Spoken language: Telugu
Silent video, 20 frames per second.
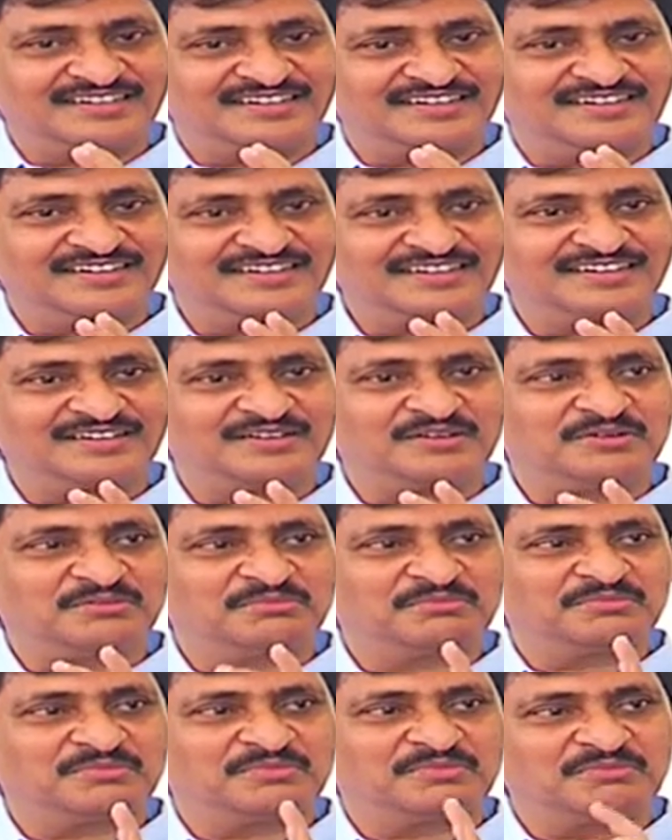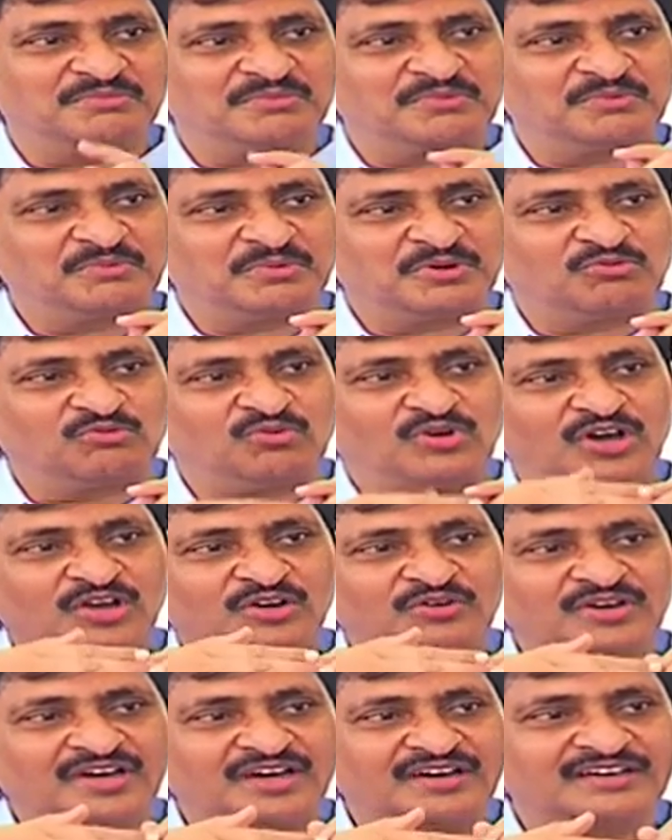అని అంటే ఇప్పుడు
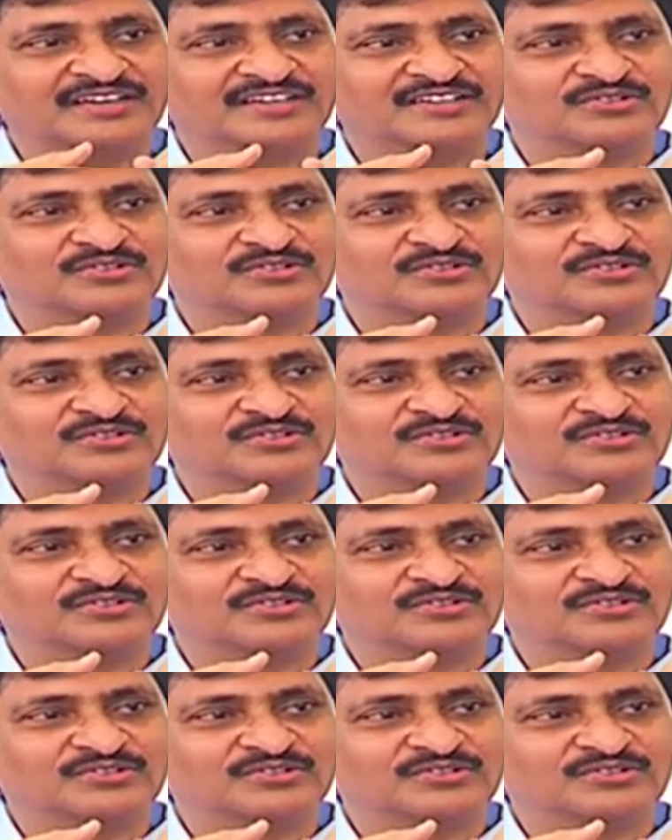వాలుగా